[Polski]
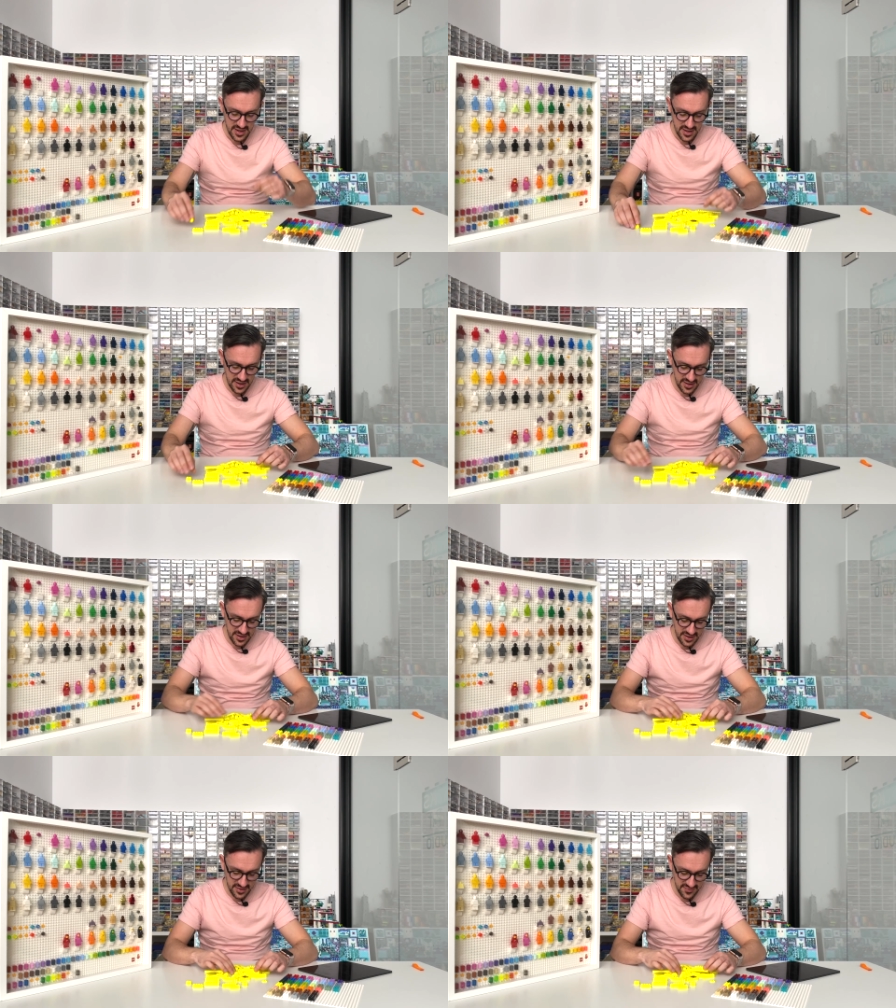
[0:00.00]

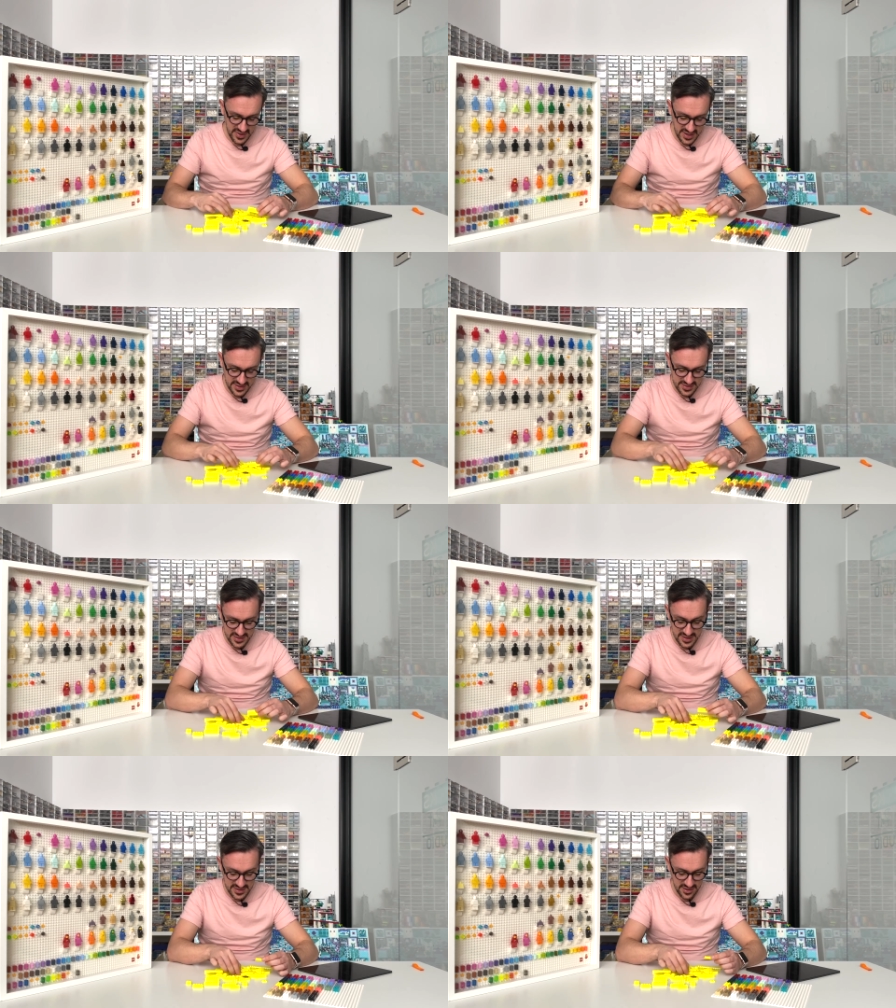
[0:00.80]
E, więc
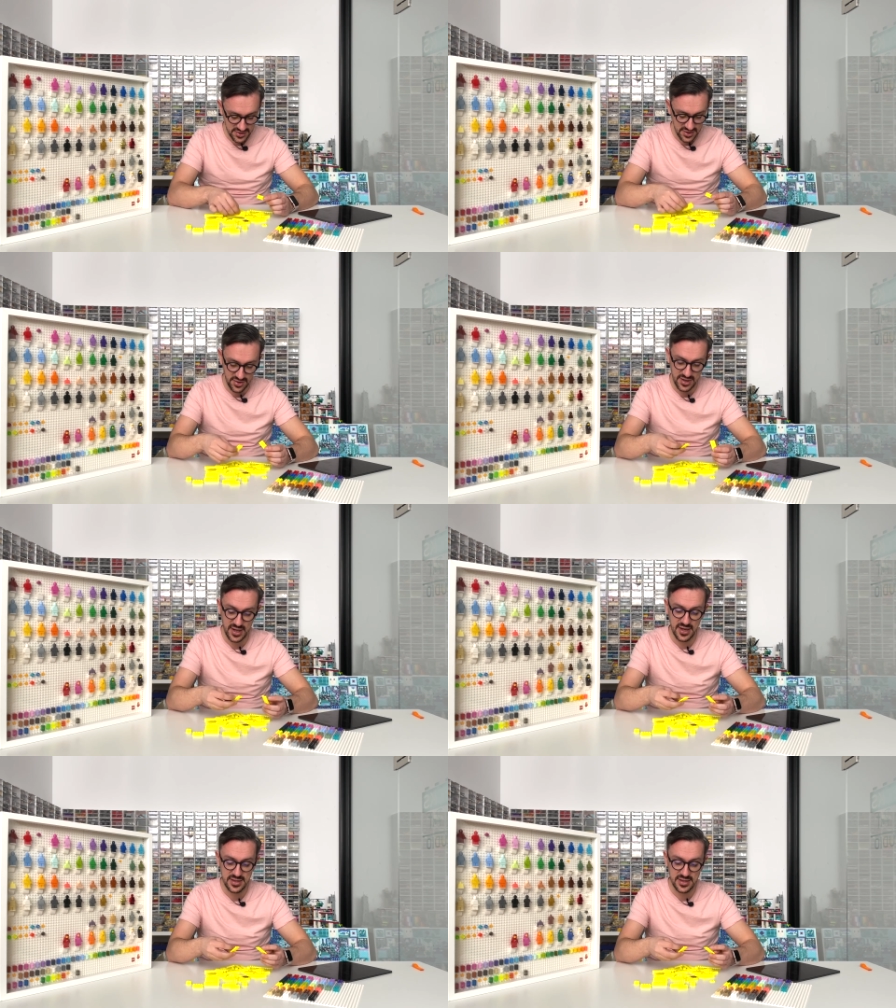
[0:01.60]
jest tego trochę.